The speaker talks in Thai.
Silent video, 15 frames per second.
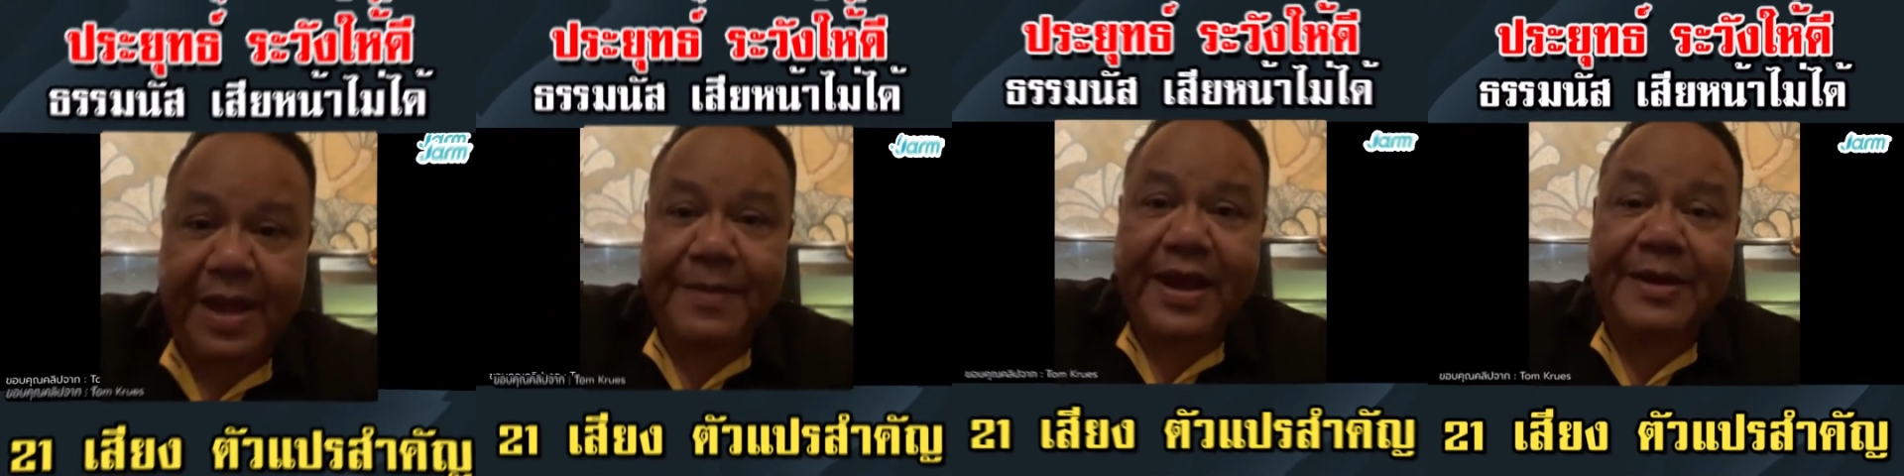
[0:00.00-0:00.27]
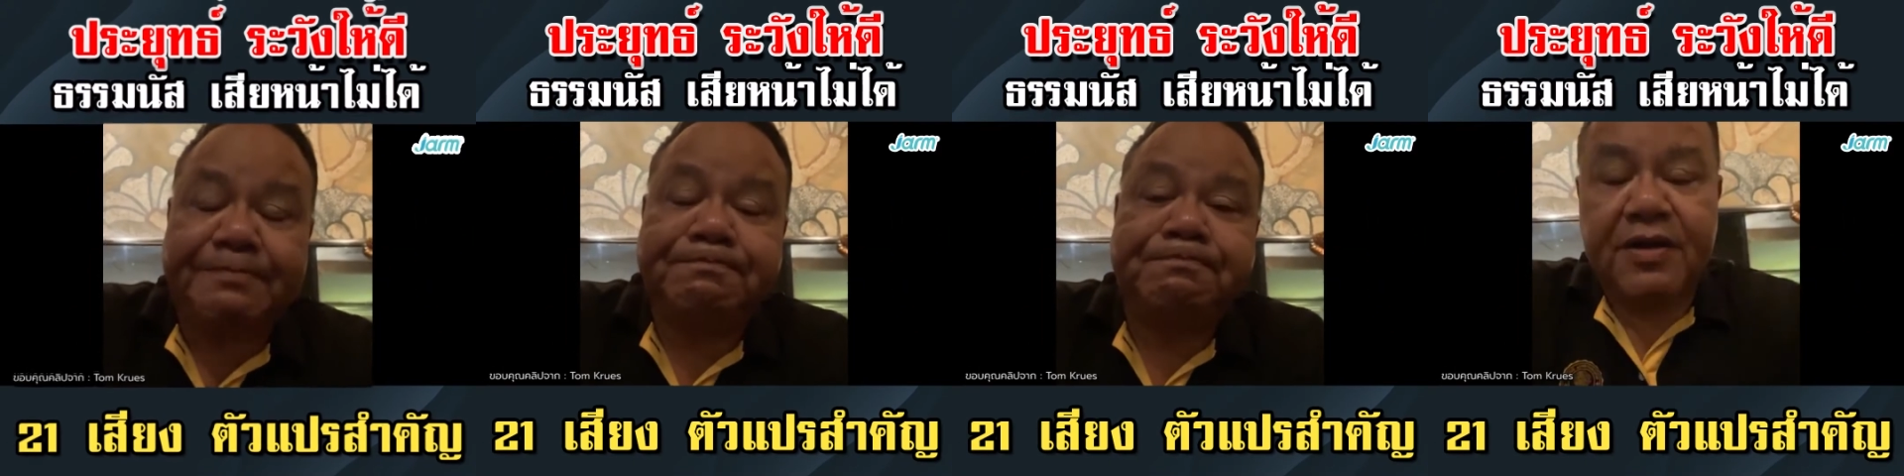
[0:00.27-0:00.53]
จำได้ไห
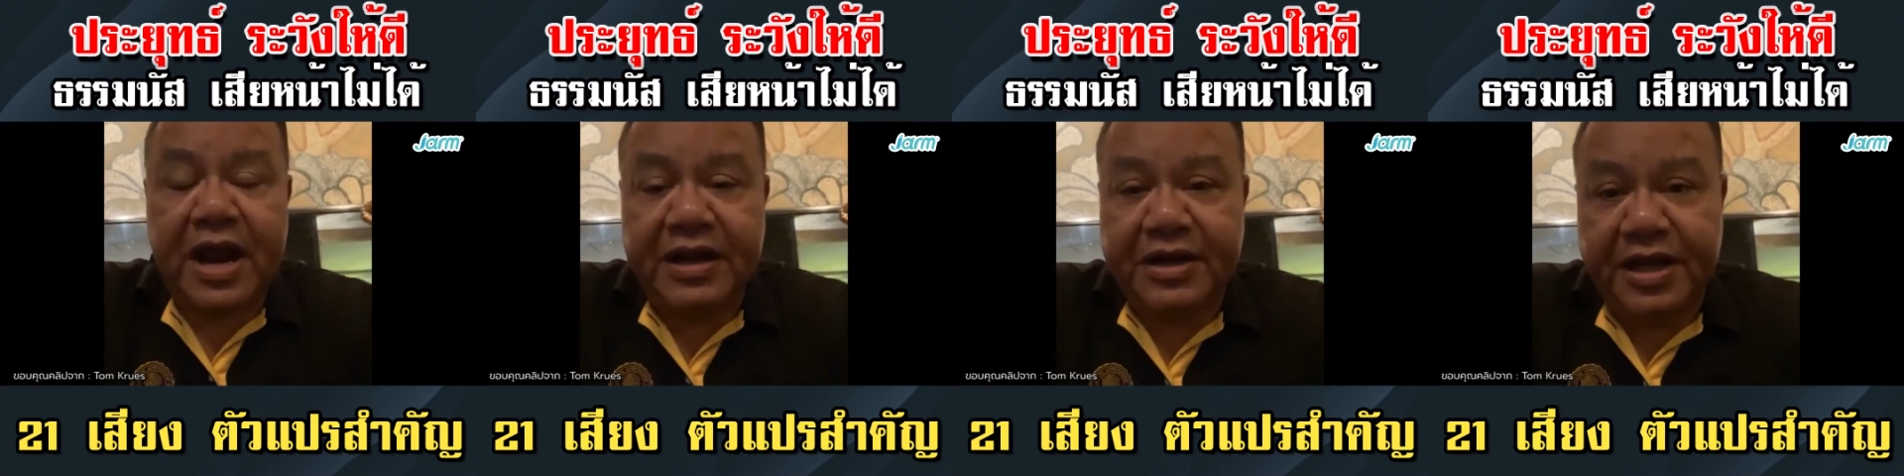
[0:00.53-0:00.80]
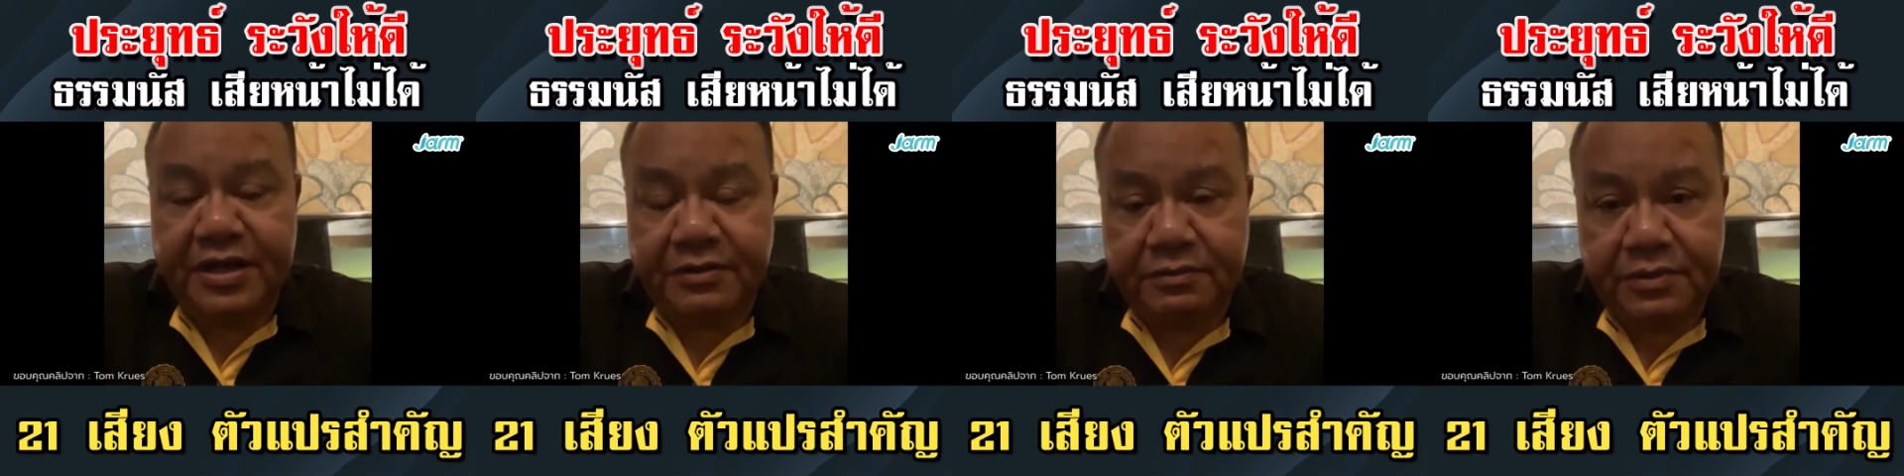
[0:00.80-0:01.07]
มครับครั้ง
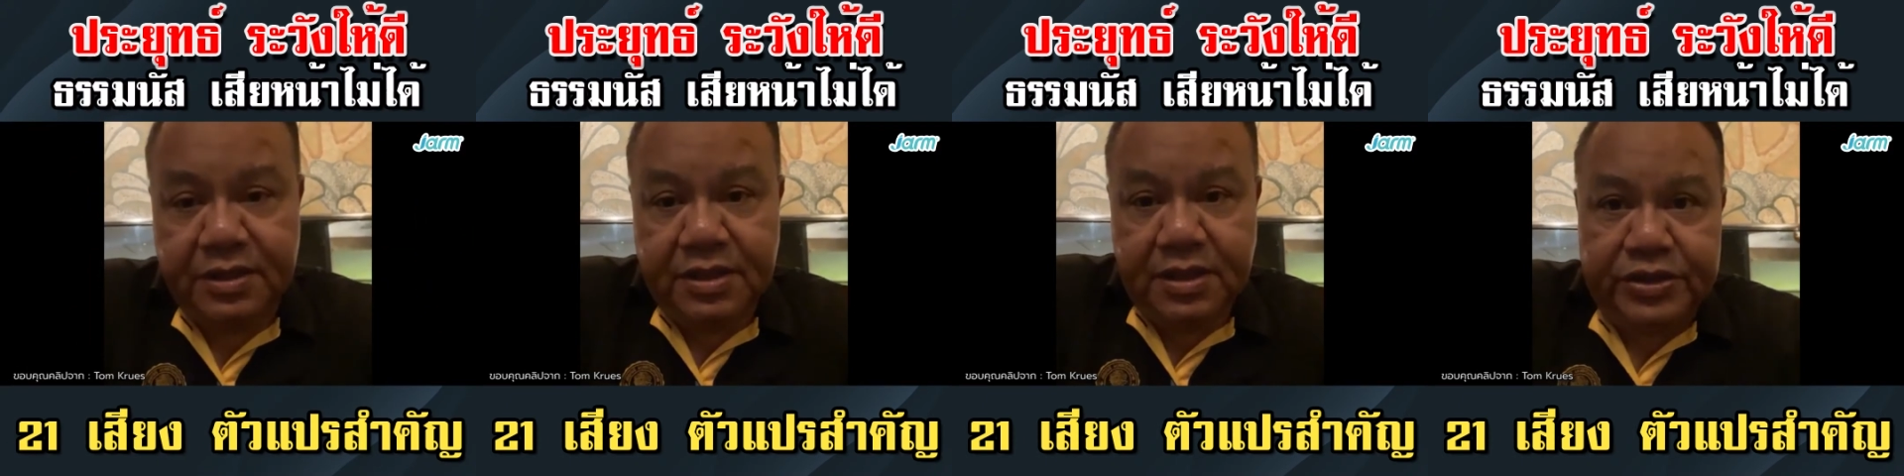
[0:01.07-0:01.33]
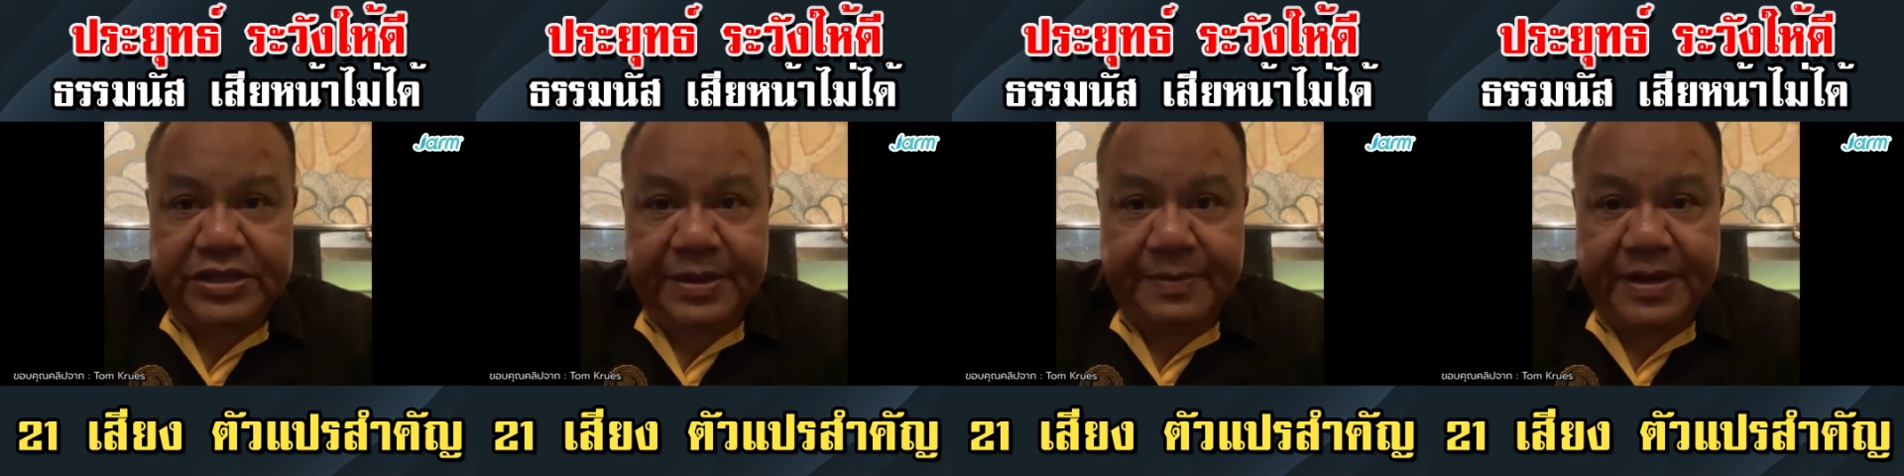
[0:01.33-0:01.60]
หนึ่ง
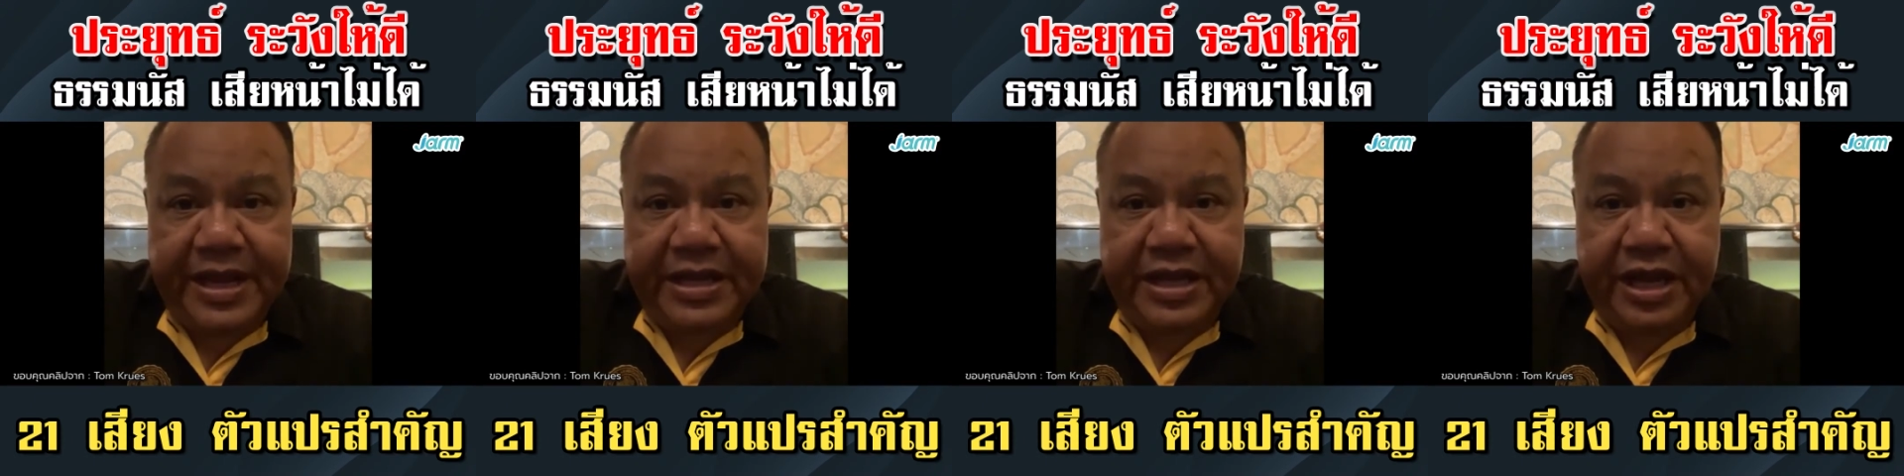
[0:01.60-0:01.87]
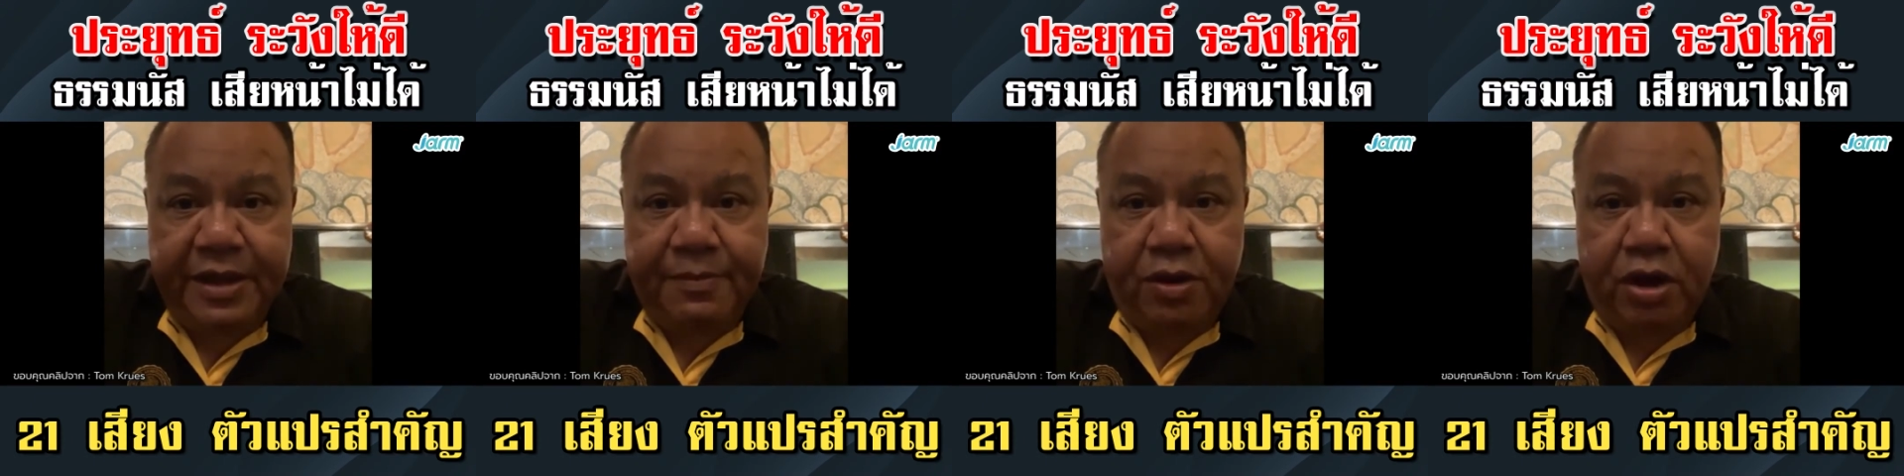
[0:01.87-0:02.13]
คุณธรรมนัส
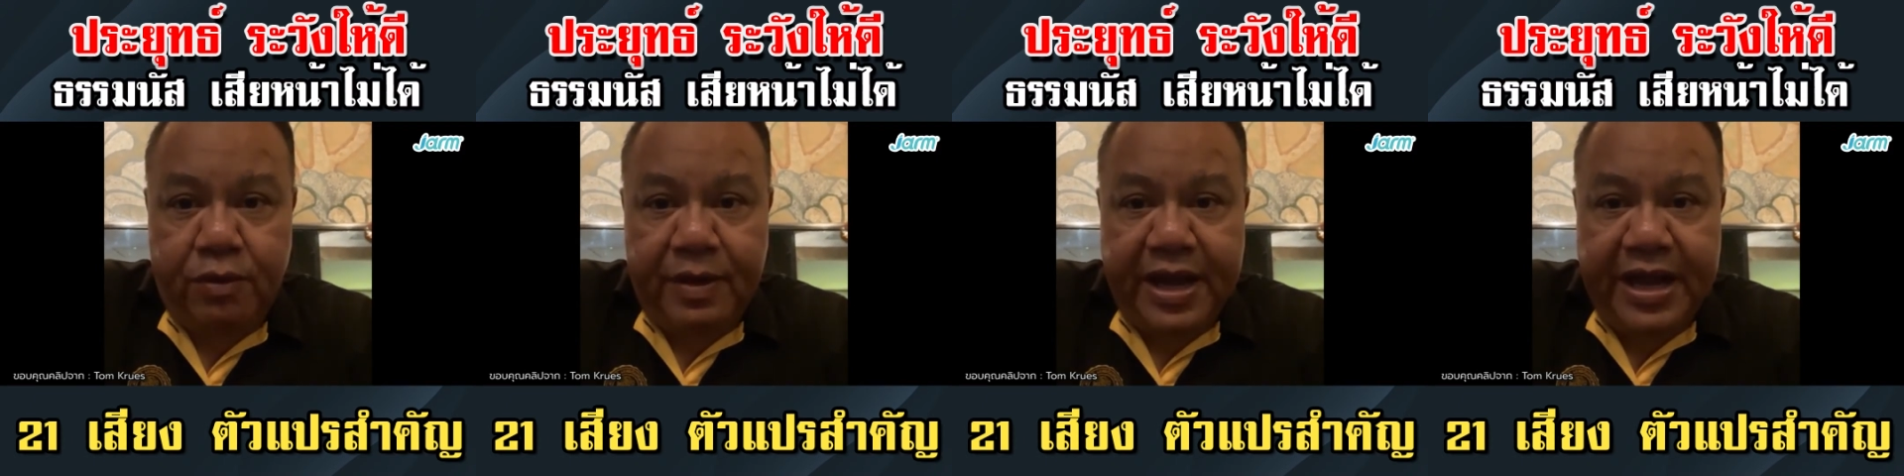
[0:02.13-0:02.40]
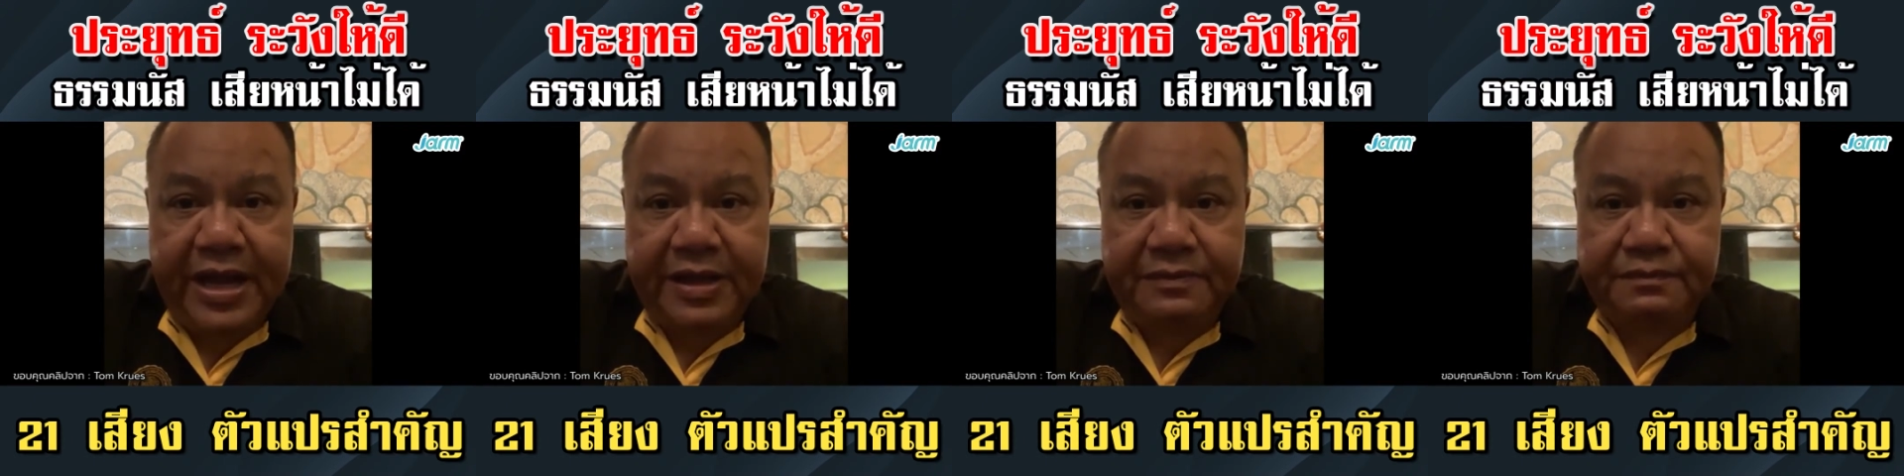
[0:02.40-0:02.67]
เคยบอก
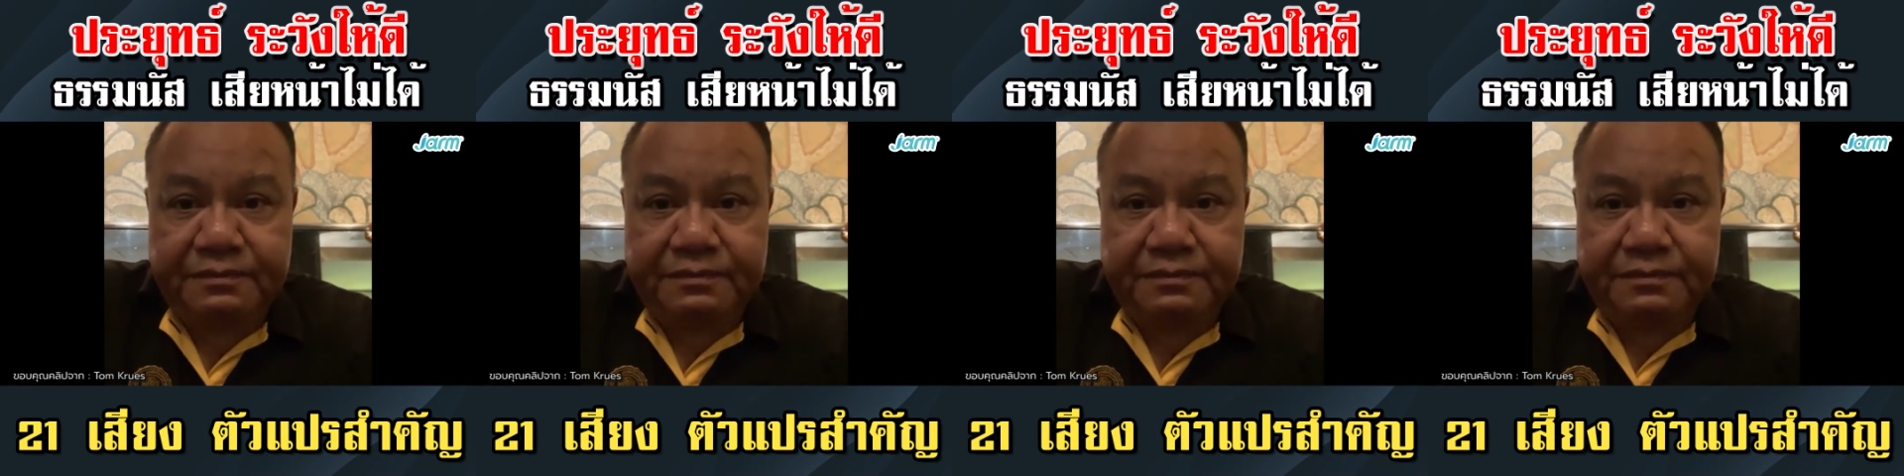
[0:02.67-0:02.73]
ว่า